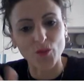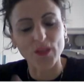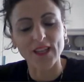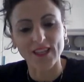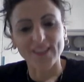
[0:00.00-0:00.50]

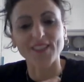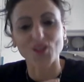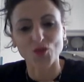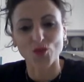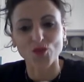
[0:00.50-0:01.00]
come
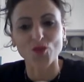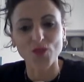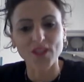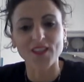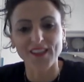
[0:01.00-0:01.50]
discorso,
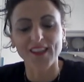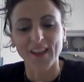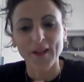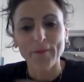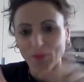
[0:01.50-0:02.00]

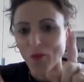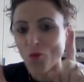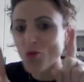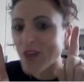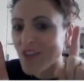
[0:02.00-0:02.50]
quindi
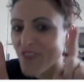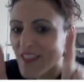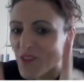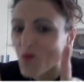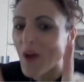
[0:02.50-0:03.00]
un
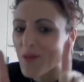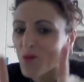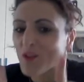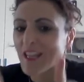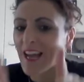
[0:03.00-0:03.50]
eventuale
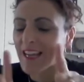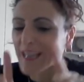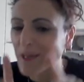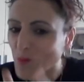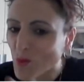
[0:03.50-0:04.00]
mondiale
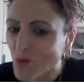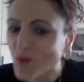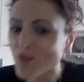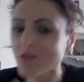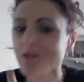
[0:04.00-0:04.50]
in
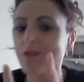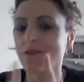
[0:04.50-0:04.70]
Abruzzo.